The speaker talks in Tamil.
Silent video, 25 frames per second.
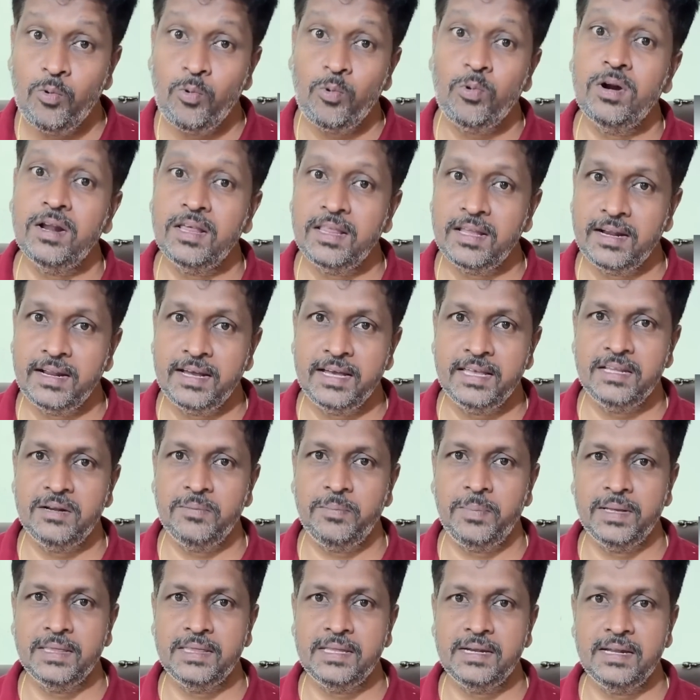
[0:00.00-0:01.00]
உங்களை தான் நான்
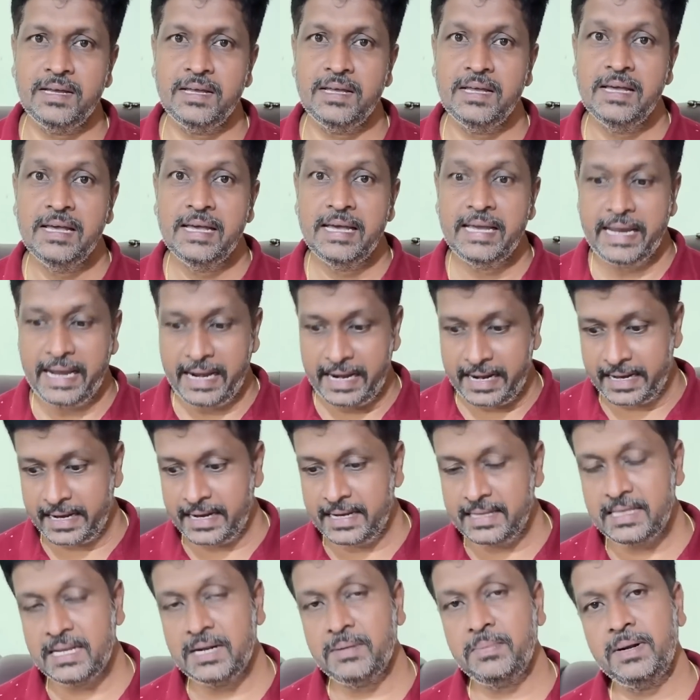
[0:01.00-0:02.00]
எதிர்பார்த்துன்னு இலங்கை
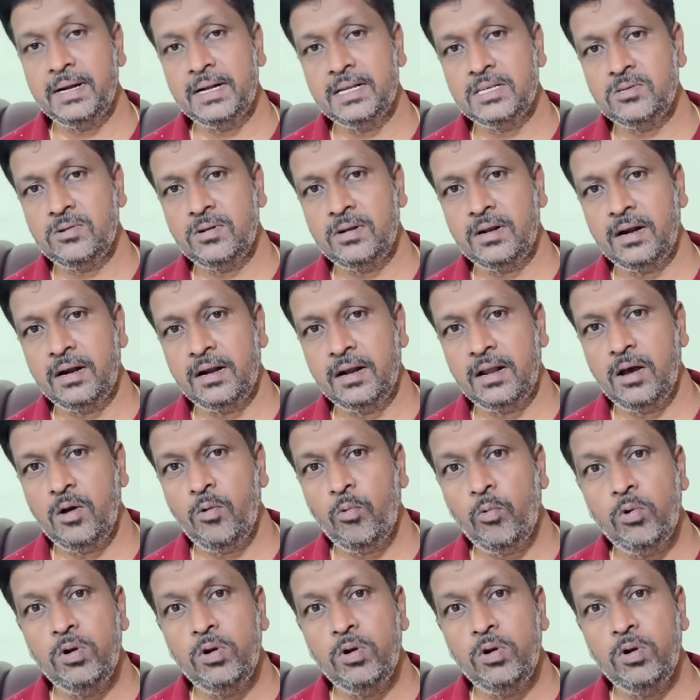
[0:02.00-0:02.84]
தரப்பில் என்ன சொல்கிறாங்கன்னா